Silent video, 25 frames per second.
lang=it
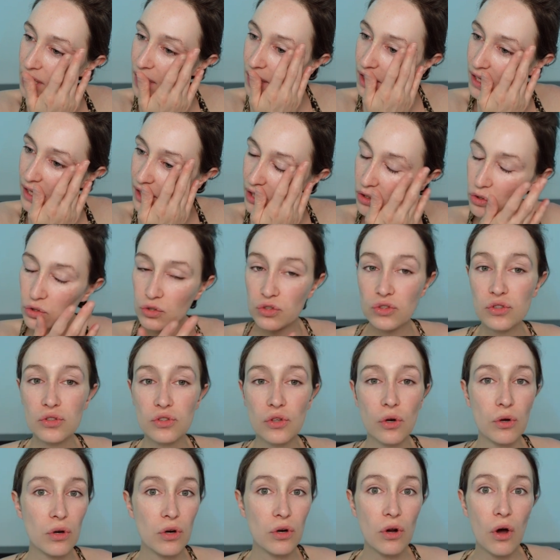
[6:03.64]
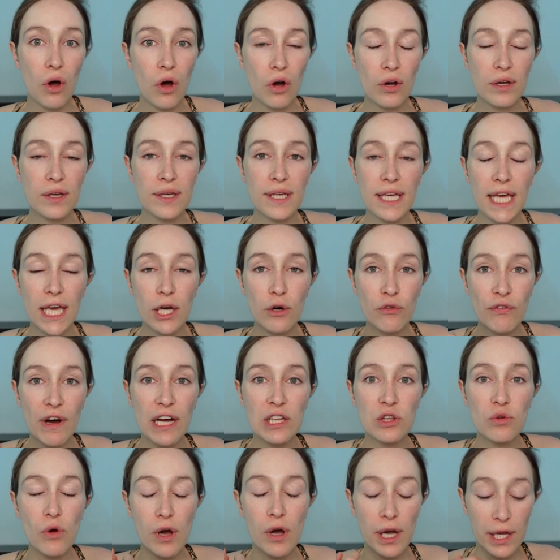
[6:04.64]
eh, contorno occhi e ho
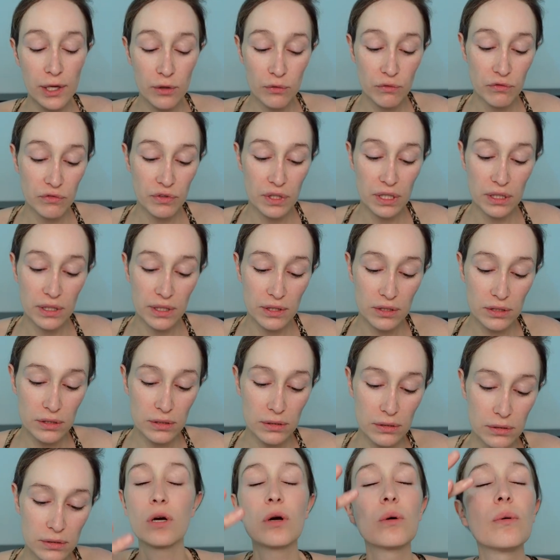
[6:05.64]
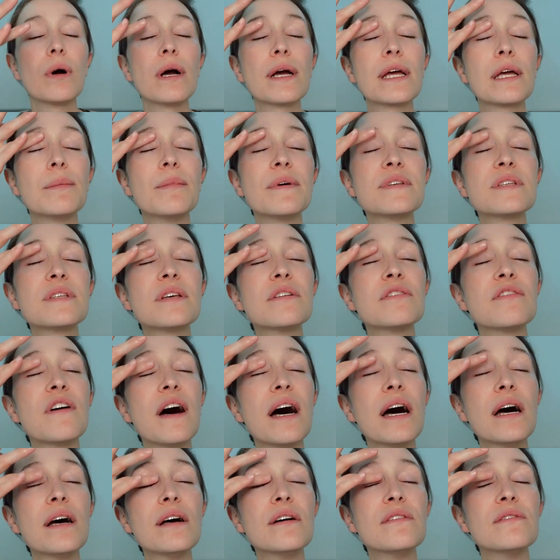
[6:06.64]
fatto anche un video qualche mese
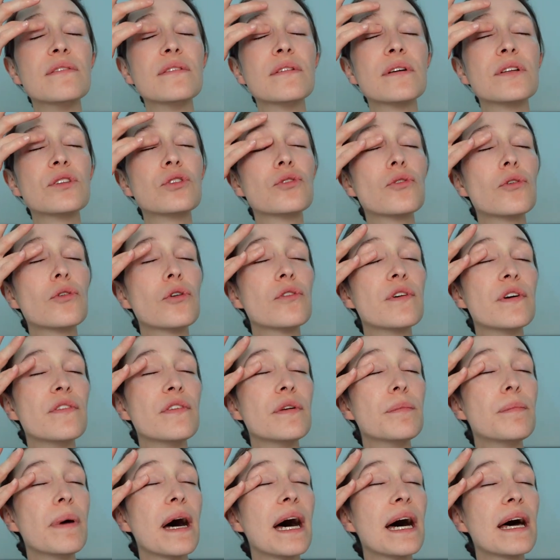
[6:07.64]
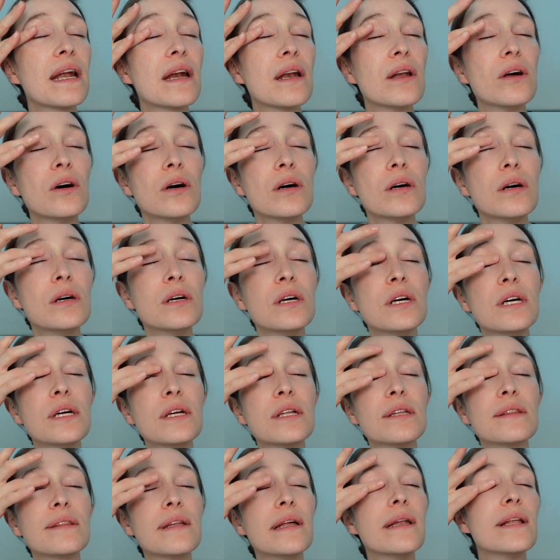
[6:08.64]
fa dove vi parlo
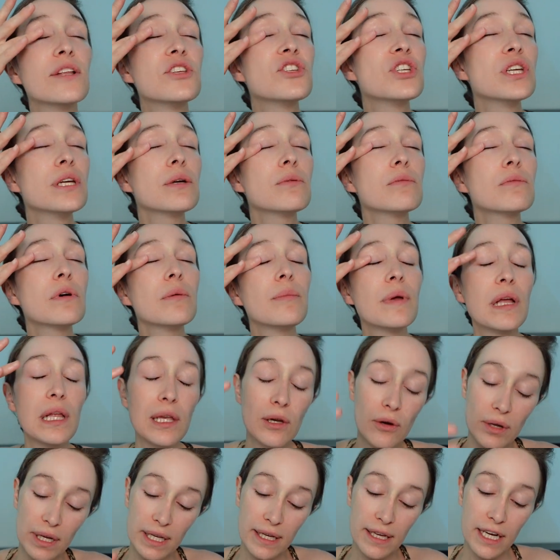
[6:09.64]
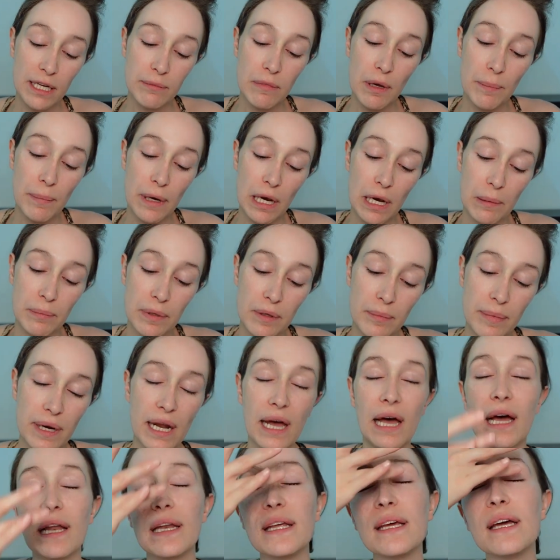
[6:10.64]
delle 5 migliori creme
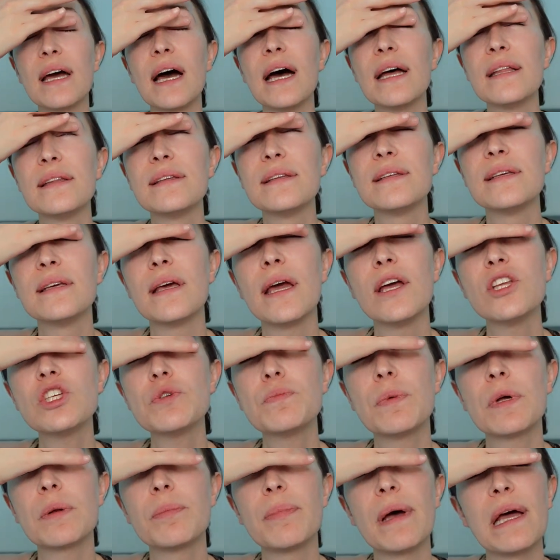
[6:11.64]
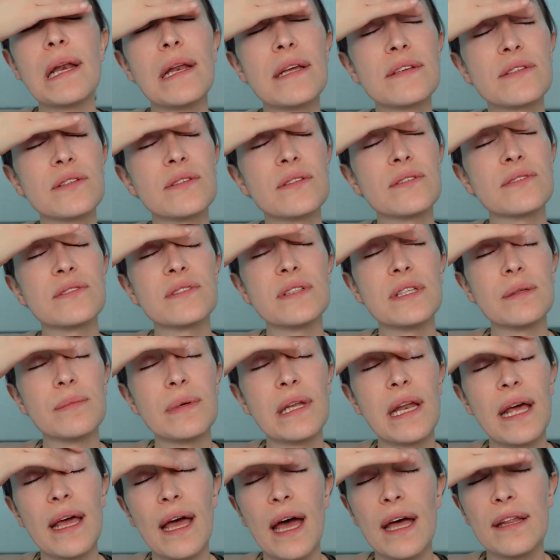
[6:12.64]
palpebrali anti-age per pelle
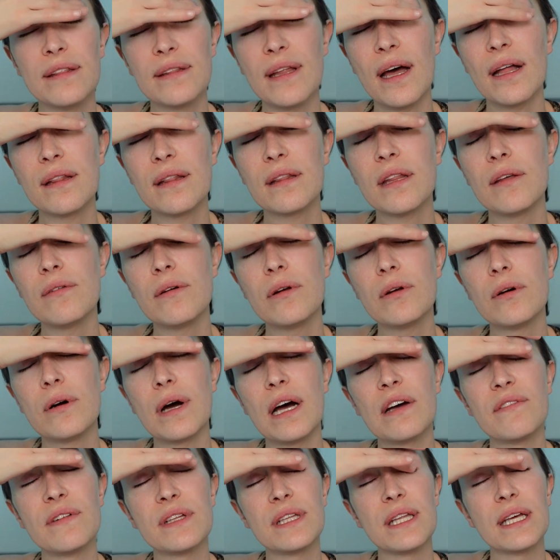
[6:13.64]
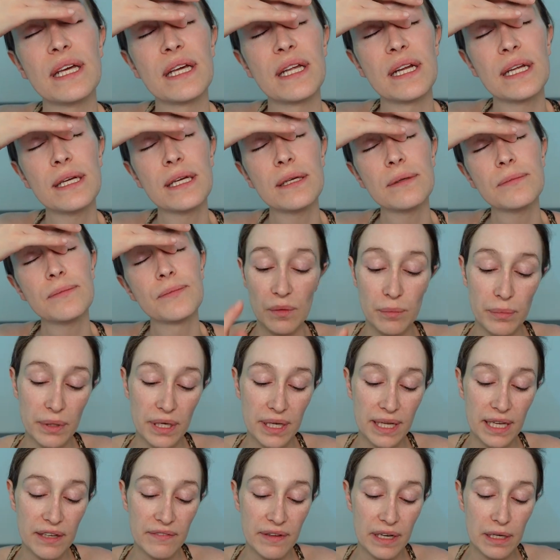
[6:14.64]
sensibile andatevelo a vedere
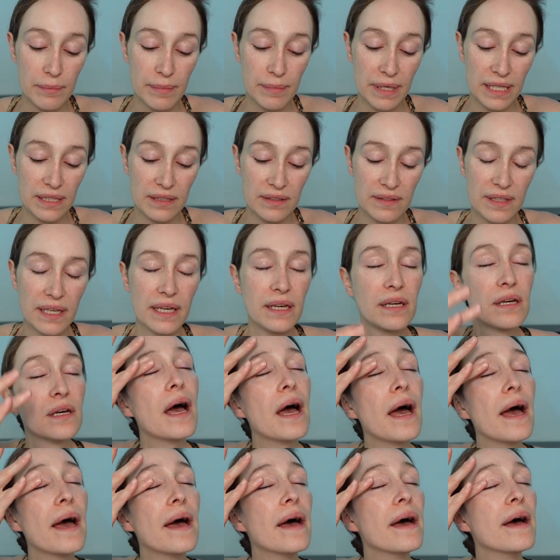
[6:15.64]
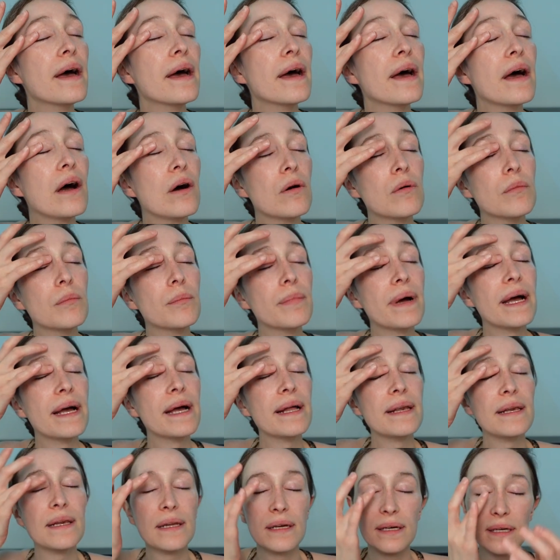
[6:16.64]
perché veramente è un
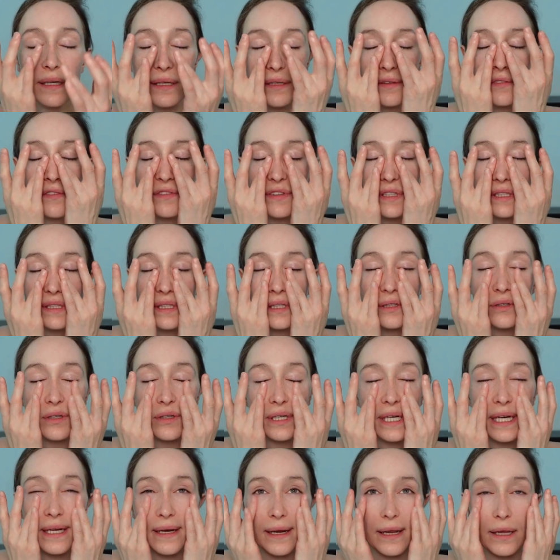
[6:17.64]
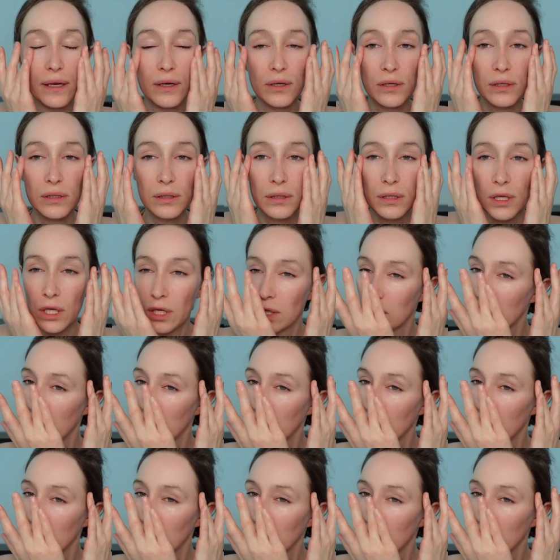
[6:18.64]
bel video carino